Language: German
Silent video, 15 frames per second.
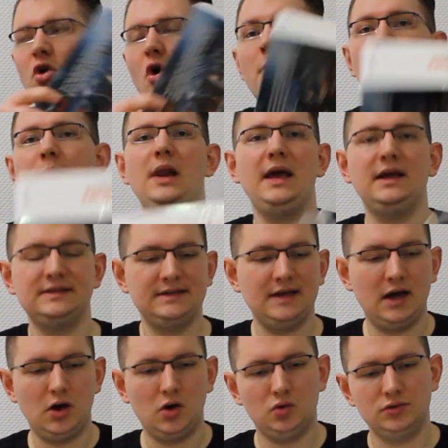
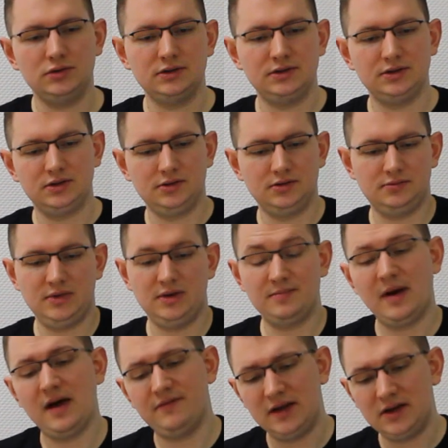komplexer und äh, mit
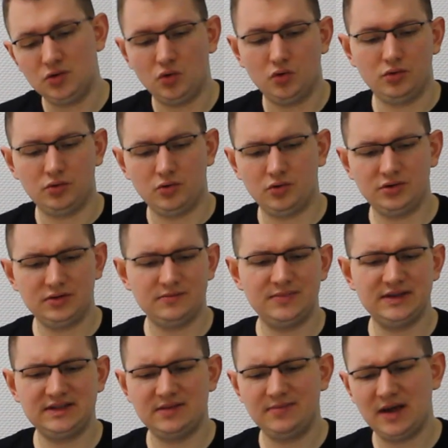ein paar Wendungen und ein
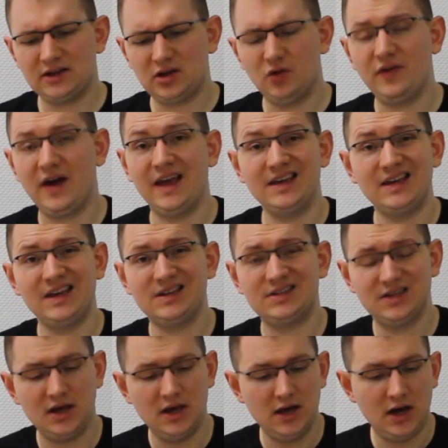bisschen mehr drauf
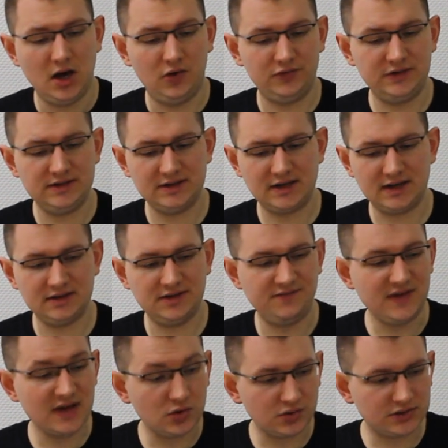eingeht, auf diese
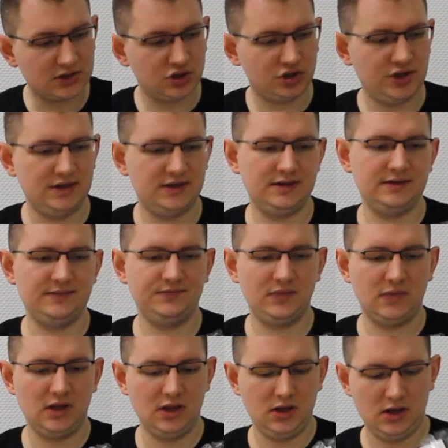ganze Virus-Geschichte.
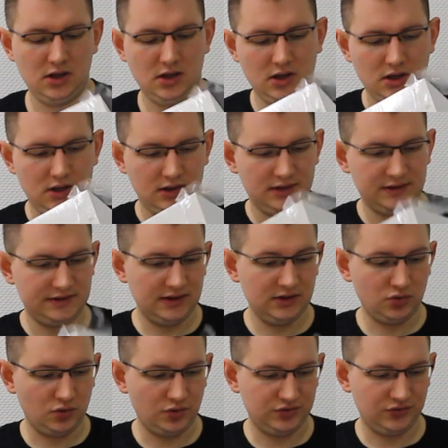Das
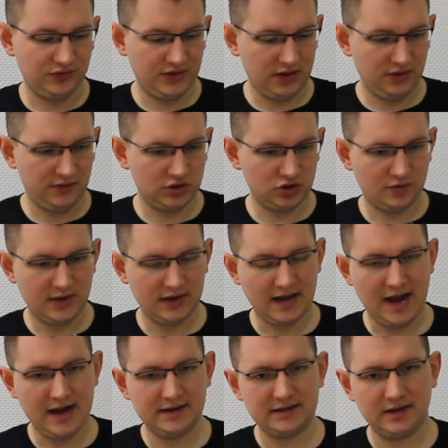Intro ist auf jeden Fall schon mal
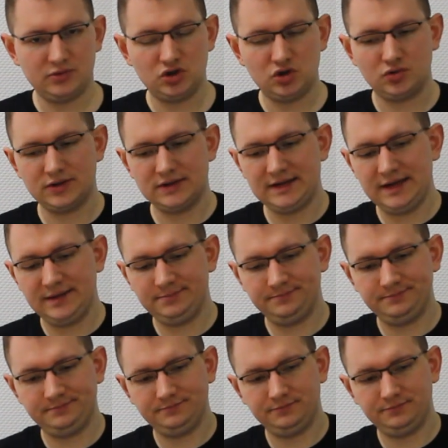geil, das habe ich schon gesehen.